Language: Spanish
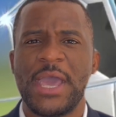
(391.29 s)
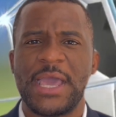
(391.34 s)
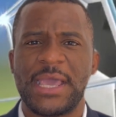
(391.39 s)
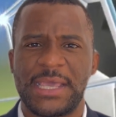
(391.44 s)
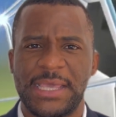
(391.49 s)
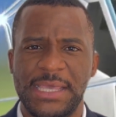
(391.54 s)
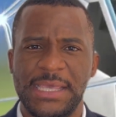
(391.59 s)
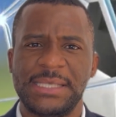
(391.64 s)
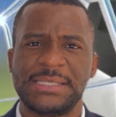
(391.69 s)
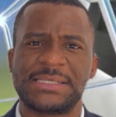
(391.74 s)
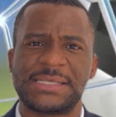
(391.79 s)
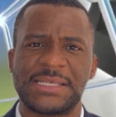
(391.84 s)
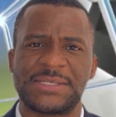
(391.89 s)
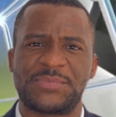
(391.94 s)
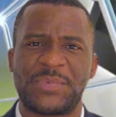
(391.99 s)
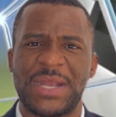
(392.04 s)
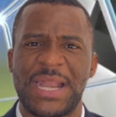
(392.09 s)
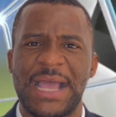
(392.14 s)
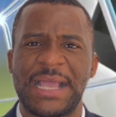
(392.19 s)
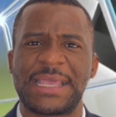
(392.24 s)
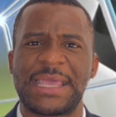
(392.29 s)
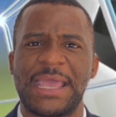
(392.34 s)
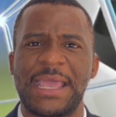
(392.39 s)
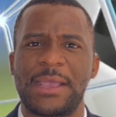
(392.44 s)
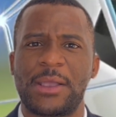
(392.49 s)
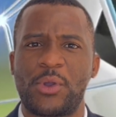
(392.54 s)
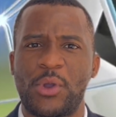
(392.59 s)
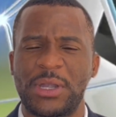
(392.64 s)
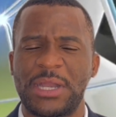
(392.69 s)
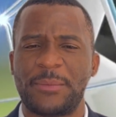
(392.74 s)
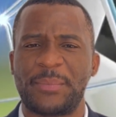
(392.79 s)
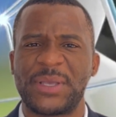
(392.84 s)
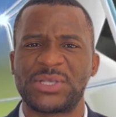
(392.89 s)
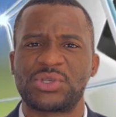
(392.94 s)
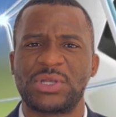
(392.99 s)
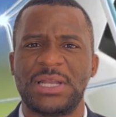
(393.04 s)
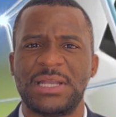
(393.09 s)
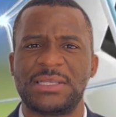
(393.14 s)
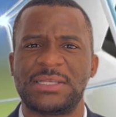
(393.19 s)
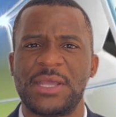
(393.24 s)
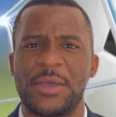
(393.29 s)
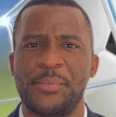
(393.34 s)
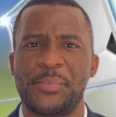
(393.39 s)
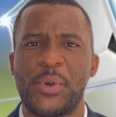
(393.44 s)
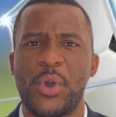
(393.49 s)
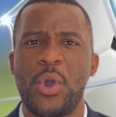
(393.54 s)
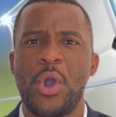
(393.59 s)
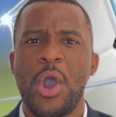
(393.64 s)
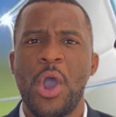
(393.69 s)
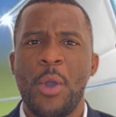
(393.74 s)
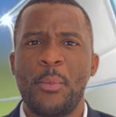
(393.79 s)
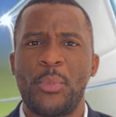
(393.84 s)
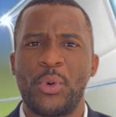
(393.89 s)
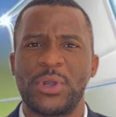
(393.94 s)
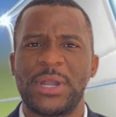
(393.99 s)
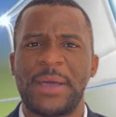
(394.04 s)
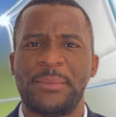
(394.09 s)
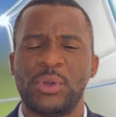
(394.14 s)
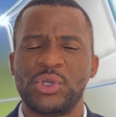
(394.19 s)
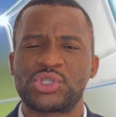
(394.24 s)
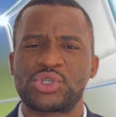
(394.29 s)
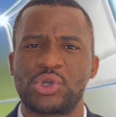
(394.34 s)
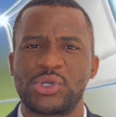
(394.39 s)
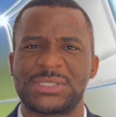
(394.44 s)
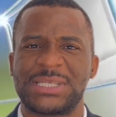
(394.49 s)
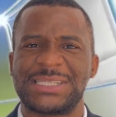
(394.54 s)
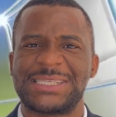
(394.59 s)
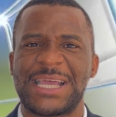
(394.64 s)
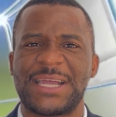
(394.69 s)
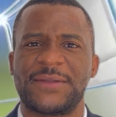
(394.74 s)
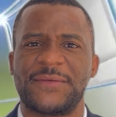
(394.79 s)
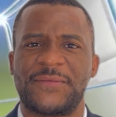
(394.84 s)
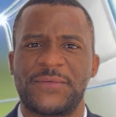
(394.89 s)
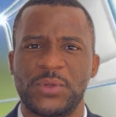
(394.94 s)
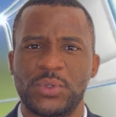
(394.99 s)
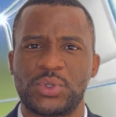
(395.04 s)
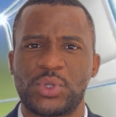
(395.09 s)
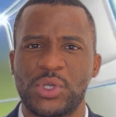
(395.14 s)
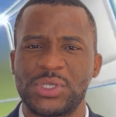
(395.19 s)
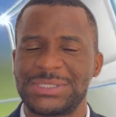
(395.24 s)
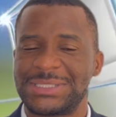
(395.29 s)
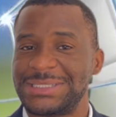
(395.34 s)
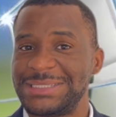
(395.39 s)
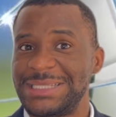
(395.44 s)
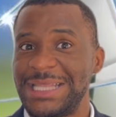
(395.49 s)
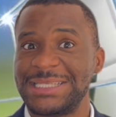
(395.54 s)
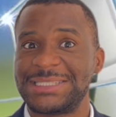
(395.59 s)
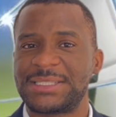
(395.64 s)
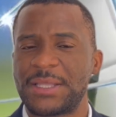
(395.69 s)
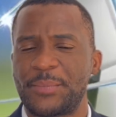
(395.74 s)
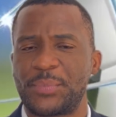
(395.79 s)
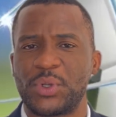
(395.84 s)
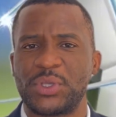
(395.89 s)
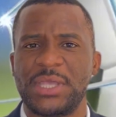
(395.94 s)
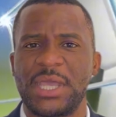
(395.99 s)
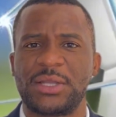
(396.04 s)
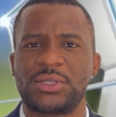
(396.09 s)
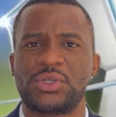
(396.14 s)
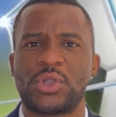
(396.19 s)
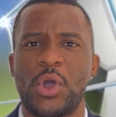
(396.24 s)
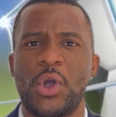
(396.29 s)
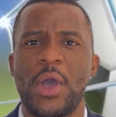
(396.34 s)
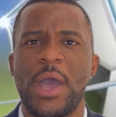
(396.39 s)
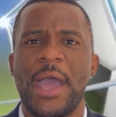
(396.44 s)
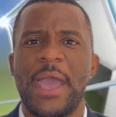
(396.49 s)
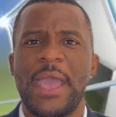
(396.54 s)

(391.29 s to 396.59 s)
y se espera que con el paso del tiempo podamos cosechar frutos de este proyecto